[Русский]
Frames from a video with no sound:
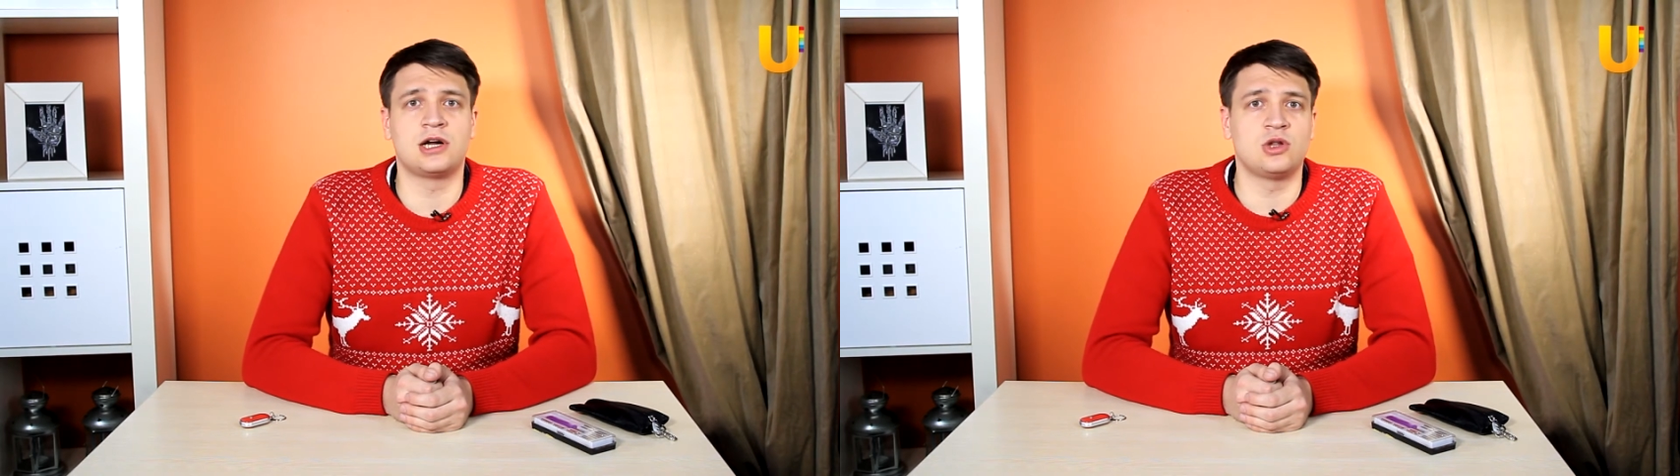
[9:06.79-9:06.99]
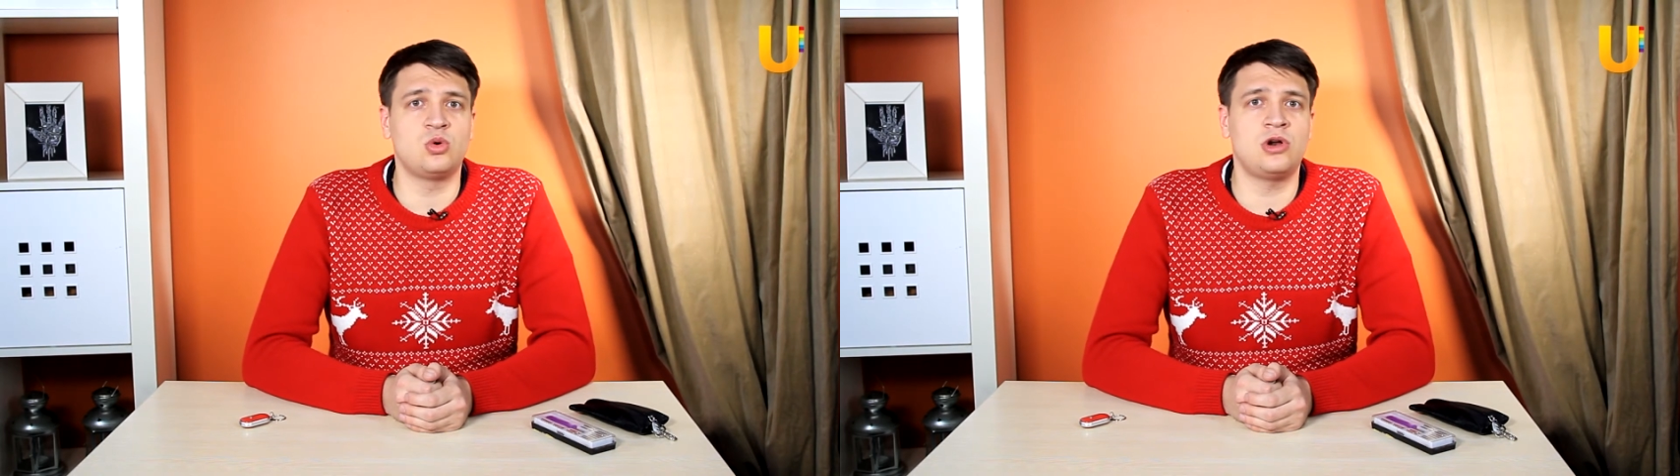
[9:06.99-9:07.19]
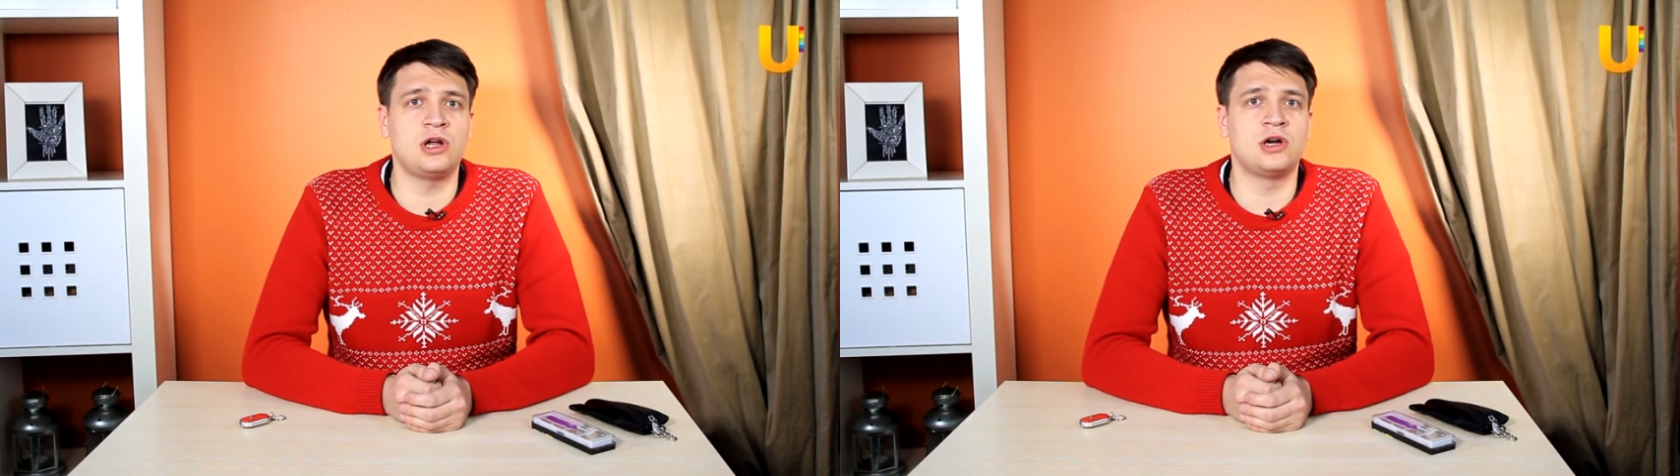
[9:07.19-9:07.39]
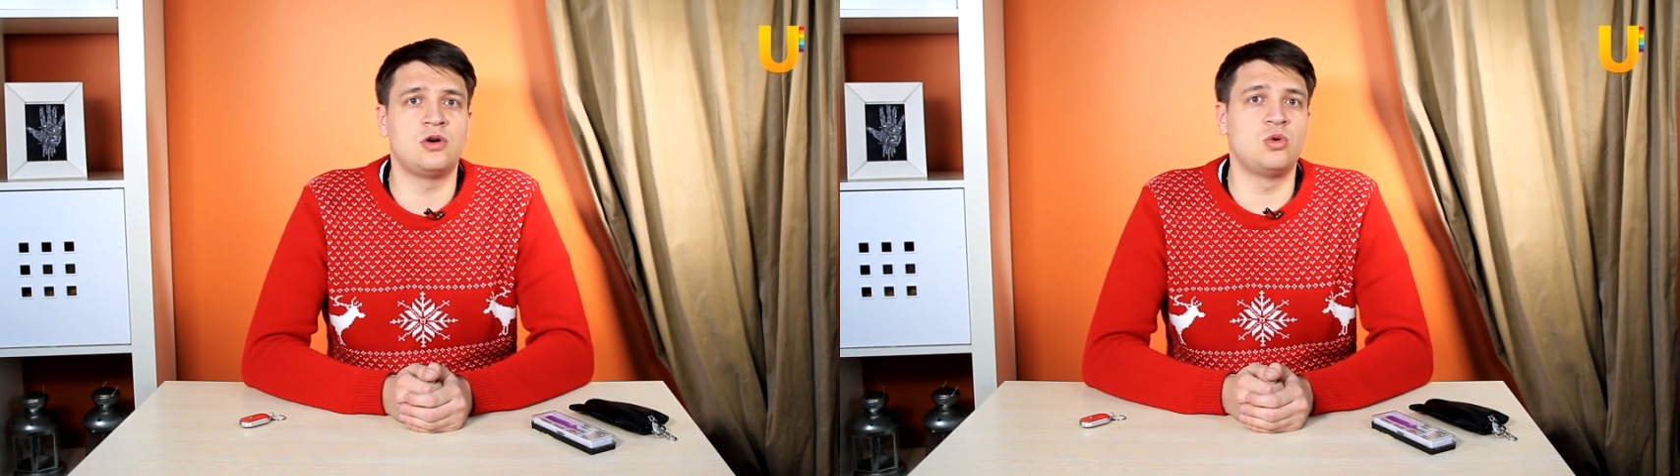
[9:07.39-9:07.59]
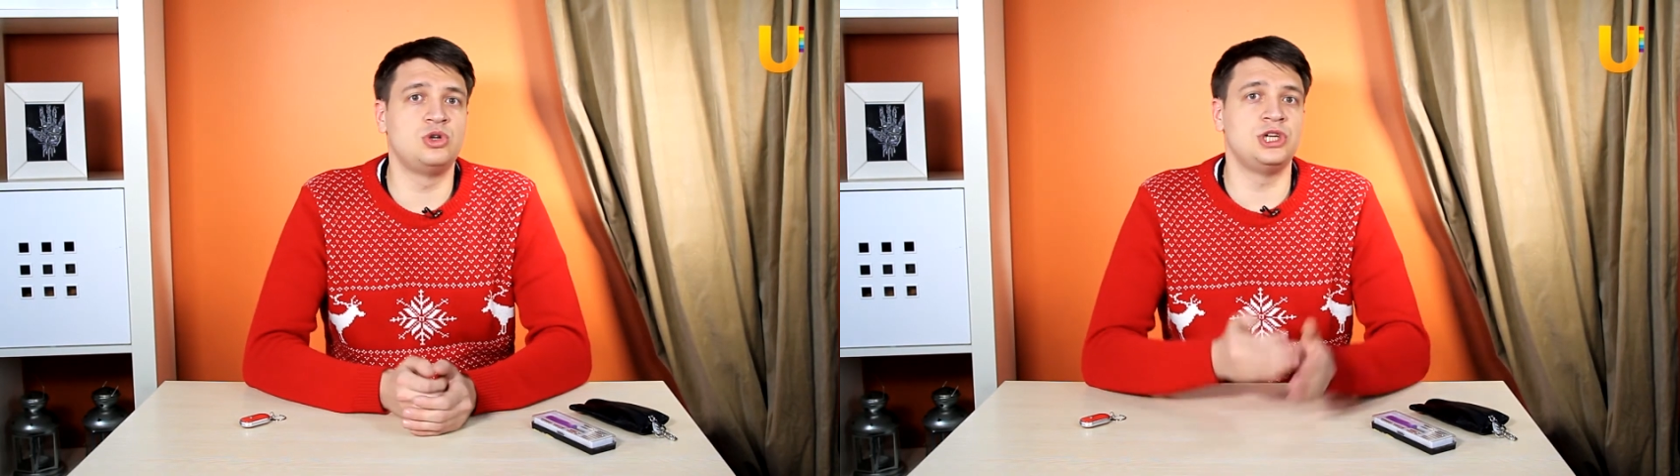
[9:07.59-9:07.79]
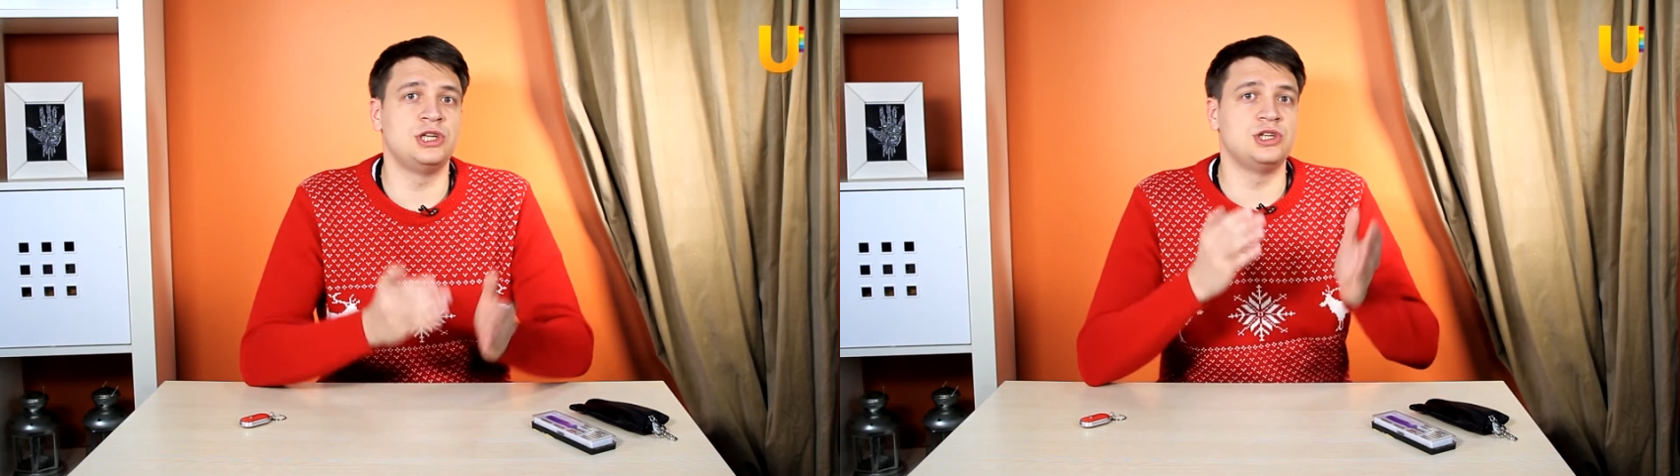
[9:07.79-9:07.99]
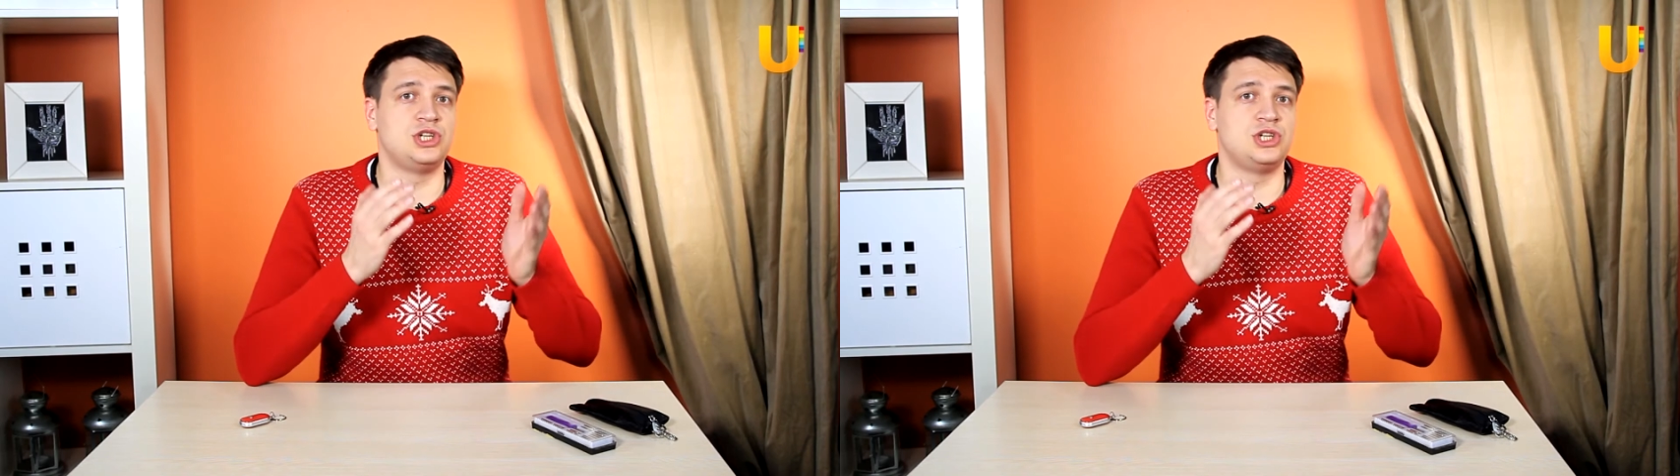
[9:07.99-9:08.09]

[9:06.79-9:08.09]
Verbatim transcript: которое очень